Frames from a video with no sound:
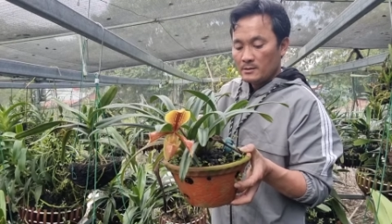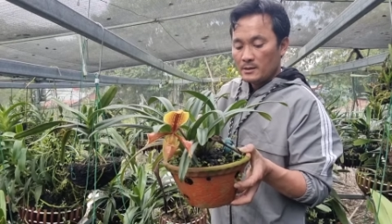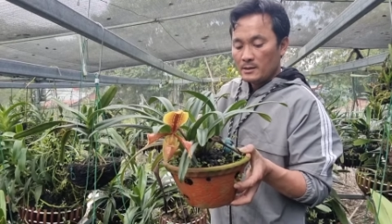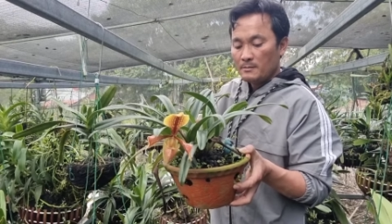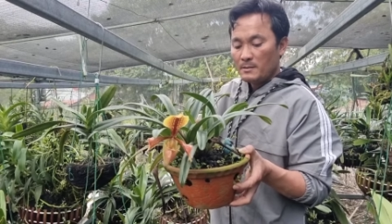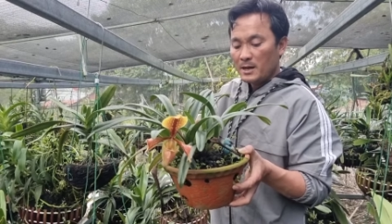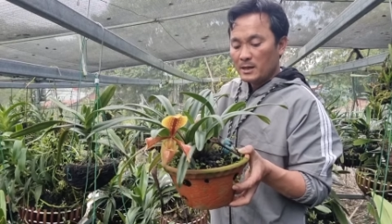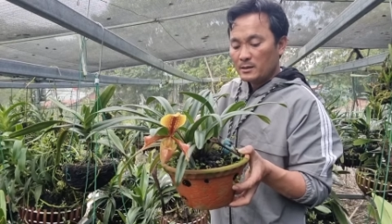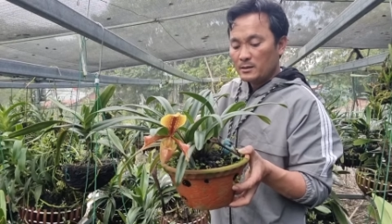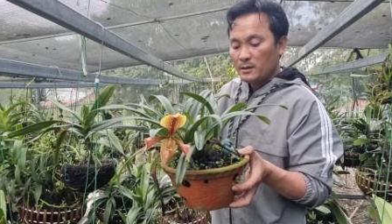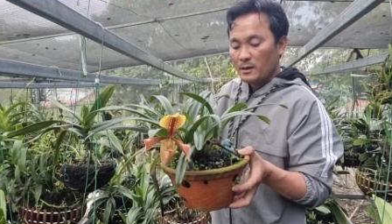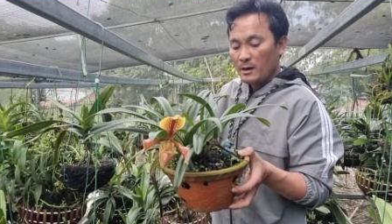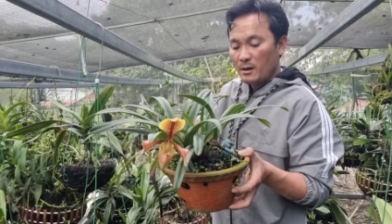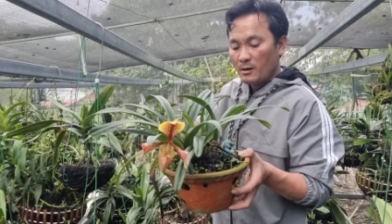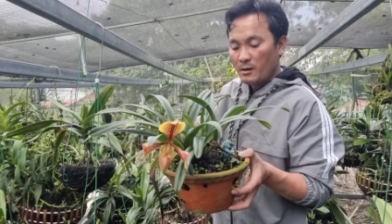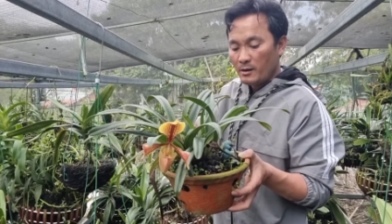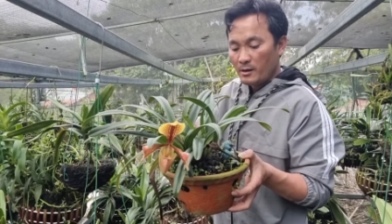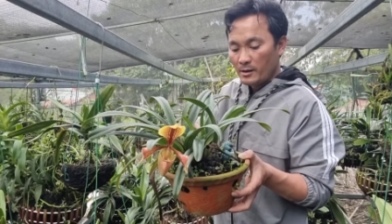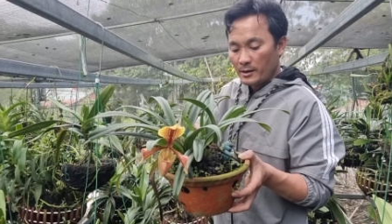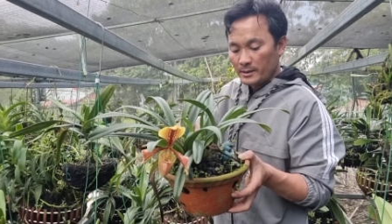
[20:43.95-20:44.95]
các bác cứ
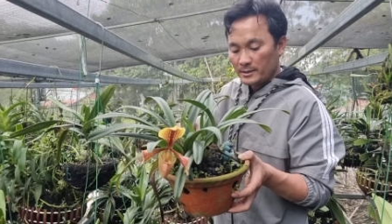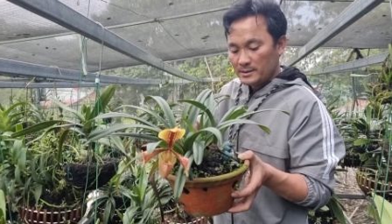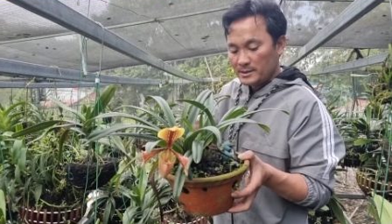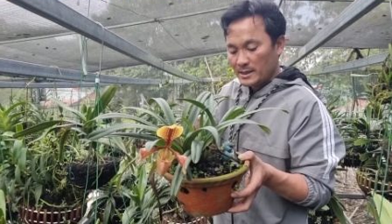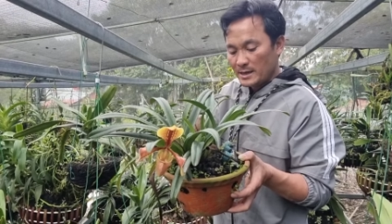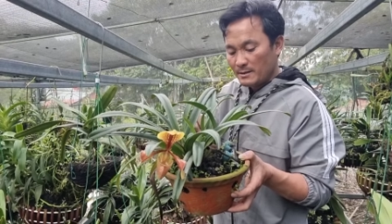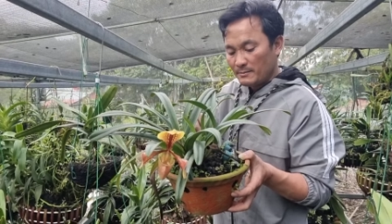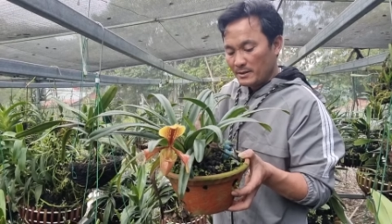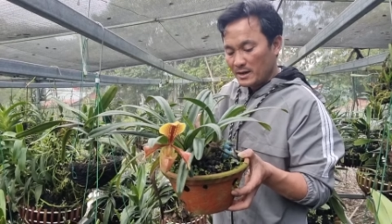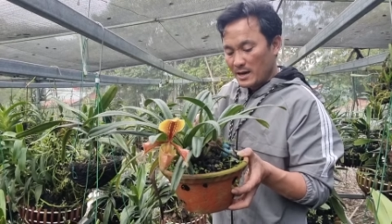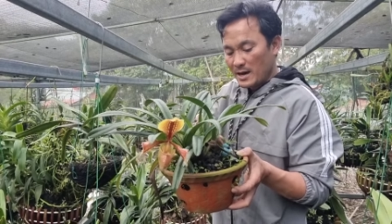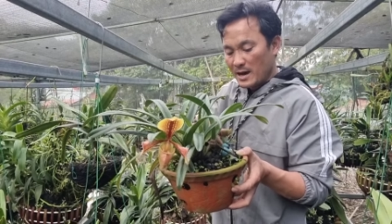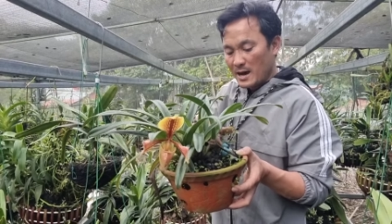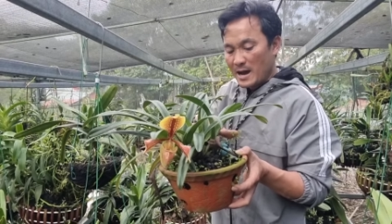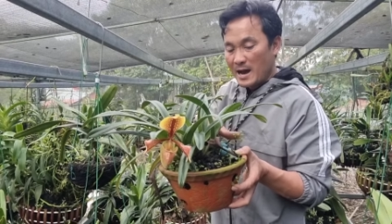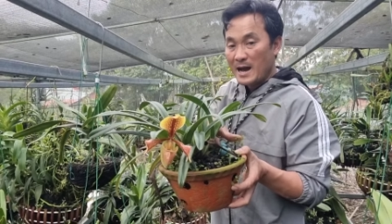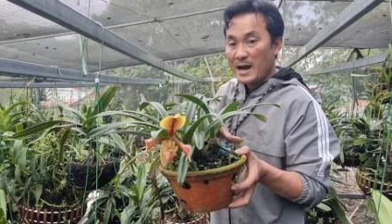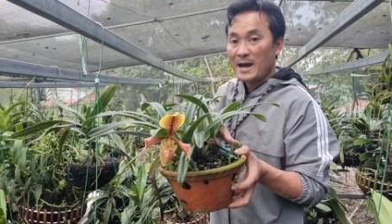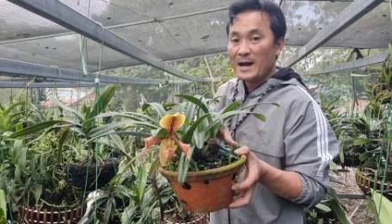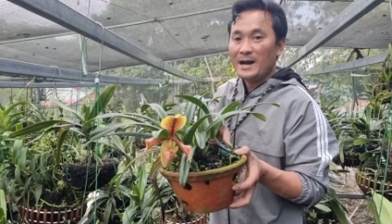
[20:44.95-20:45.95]
hỏi xem là
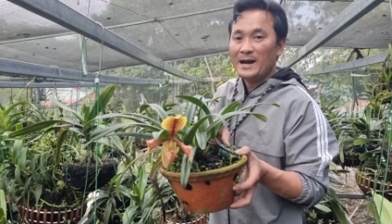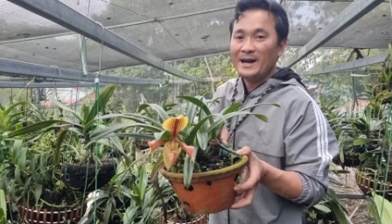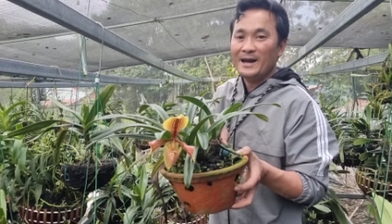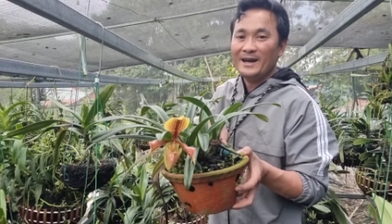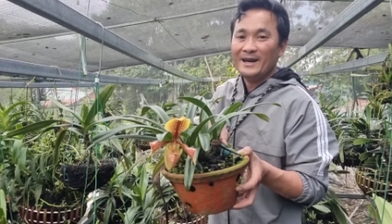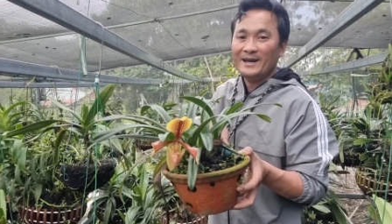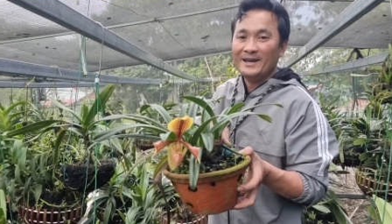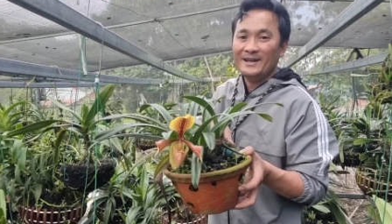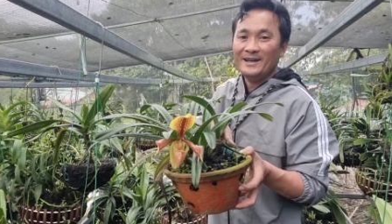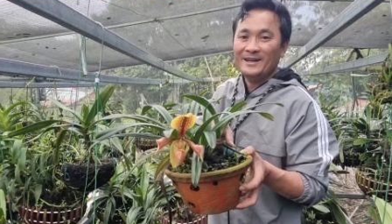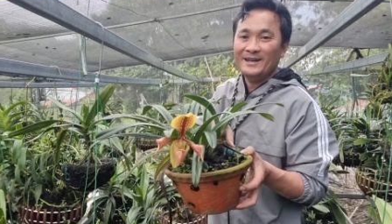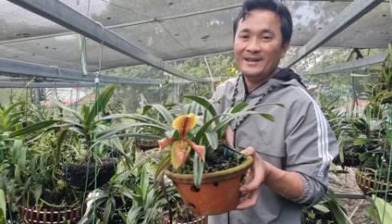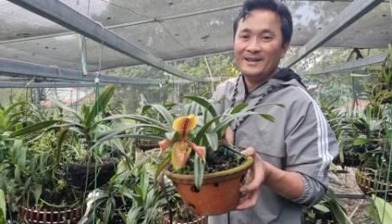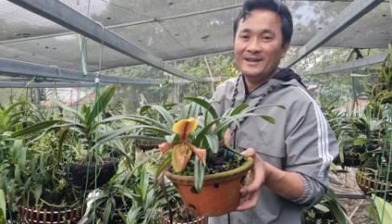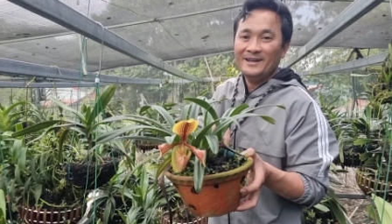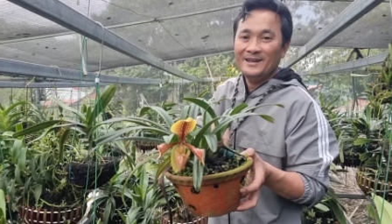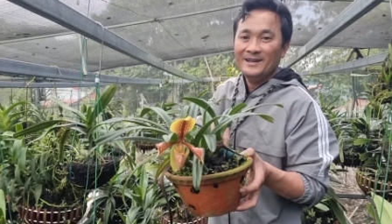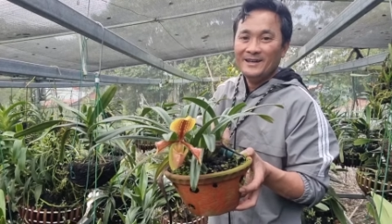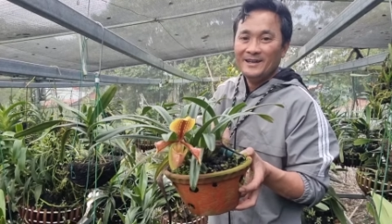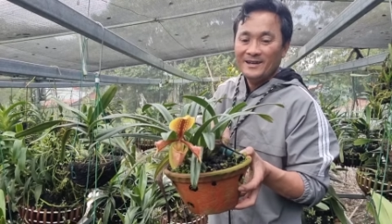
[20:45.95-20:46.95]
hài
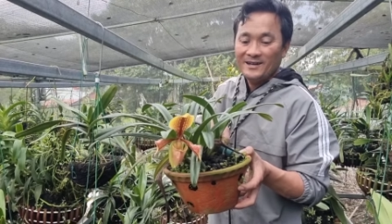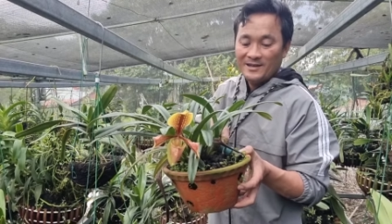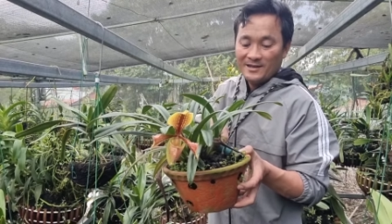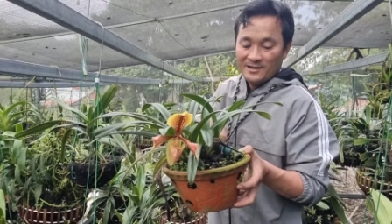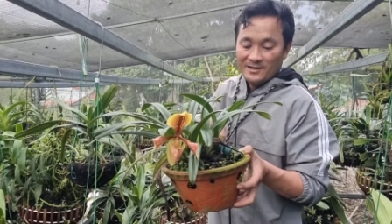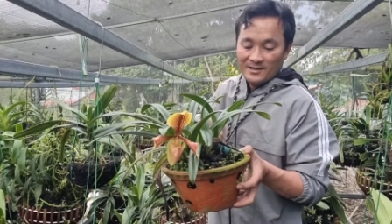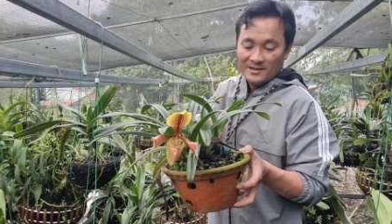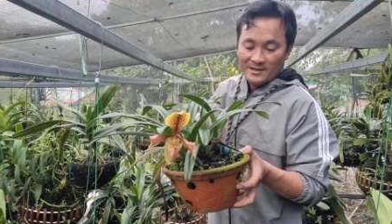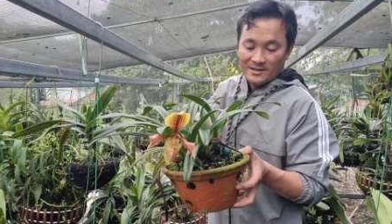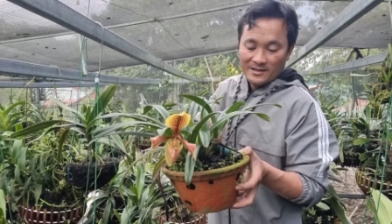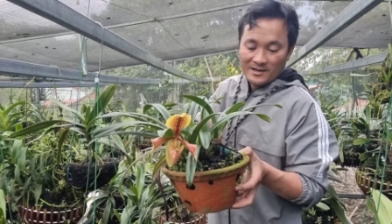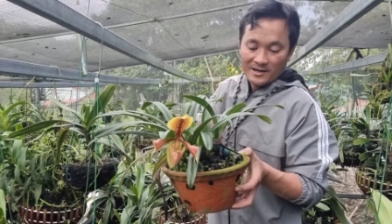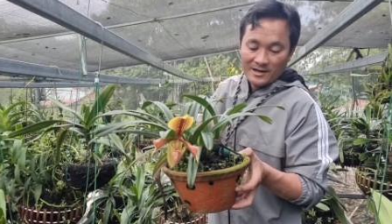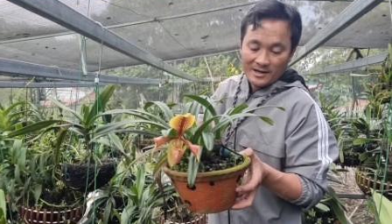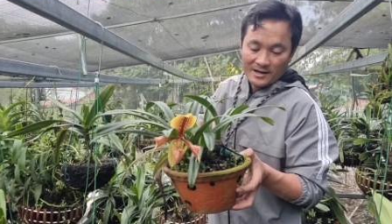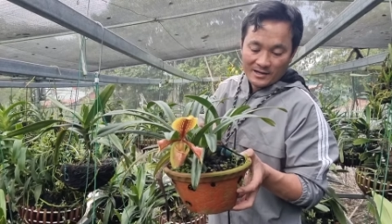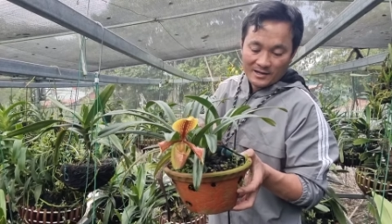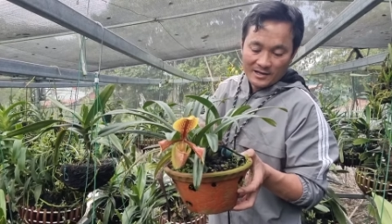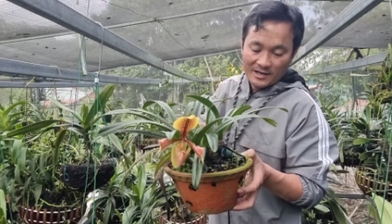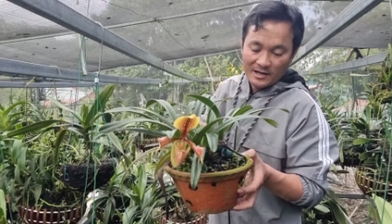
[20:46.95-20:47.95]

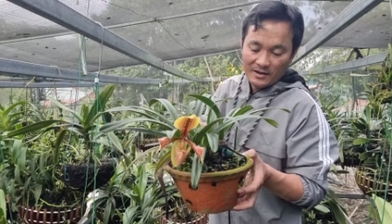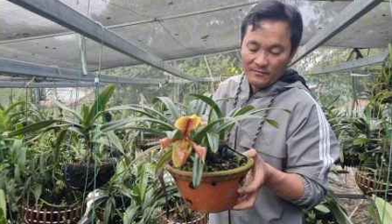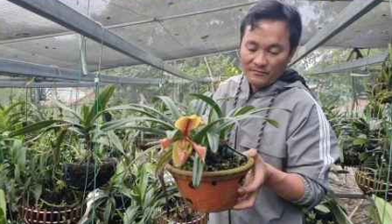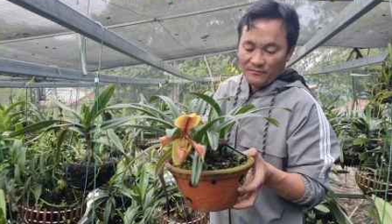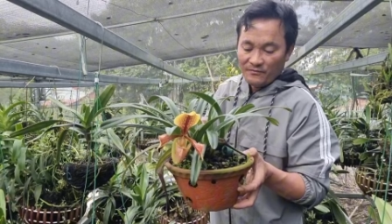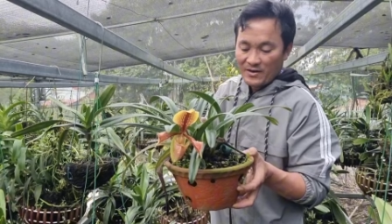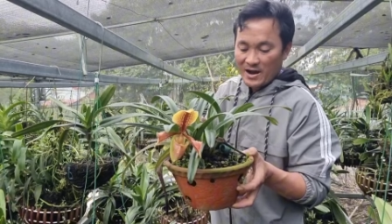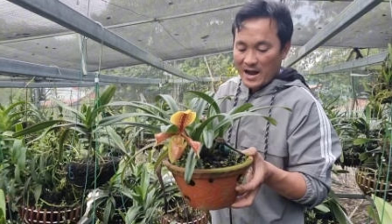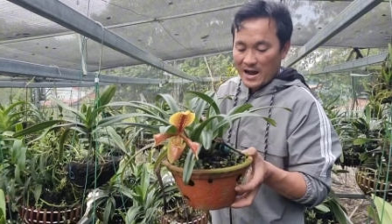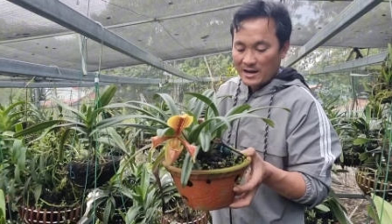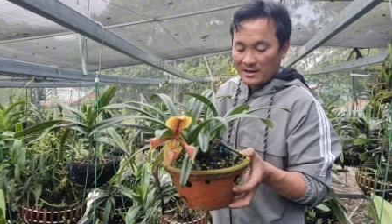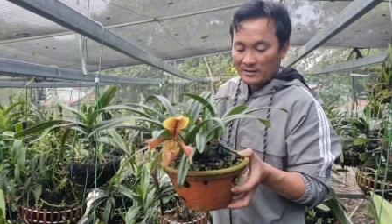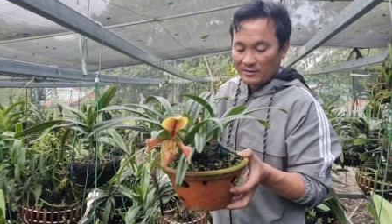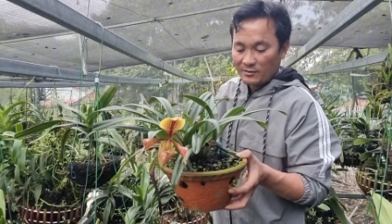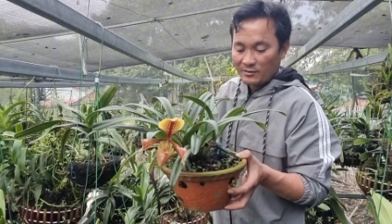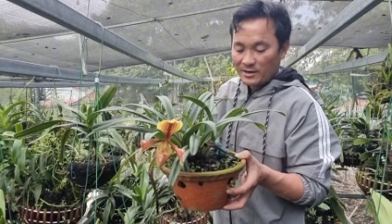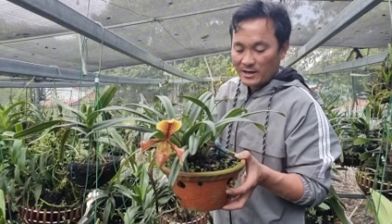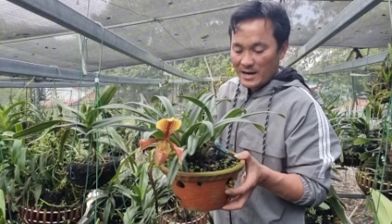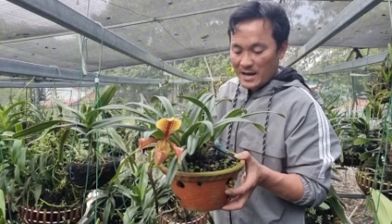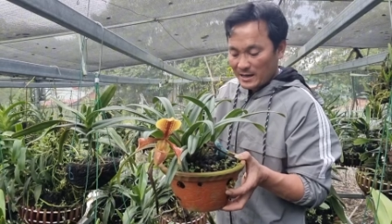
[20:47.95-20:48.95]
à, kim vàng
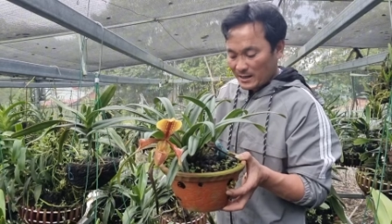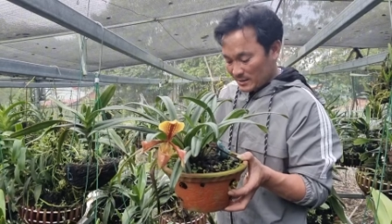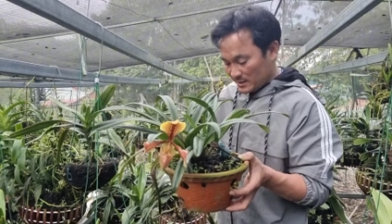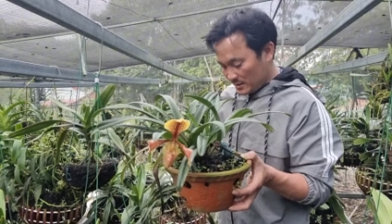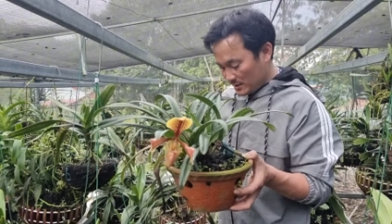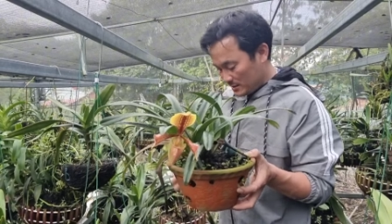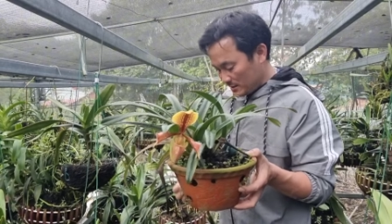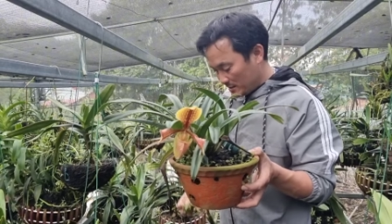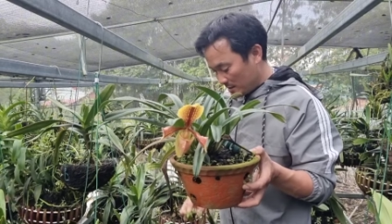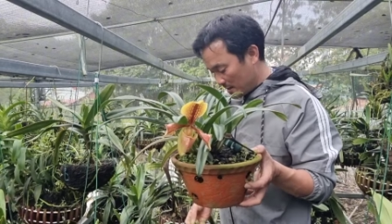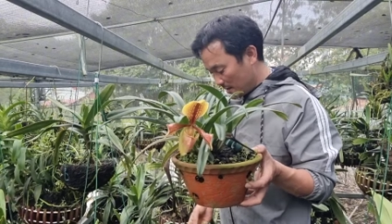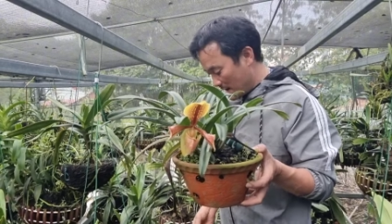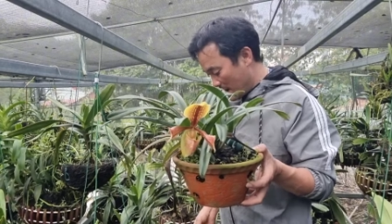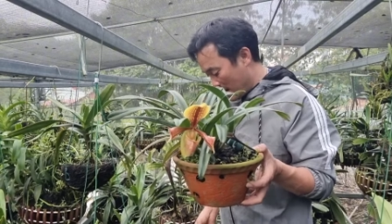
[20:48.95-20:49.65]
nó đắt như thế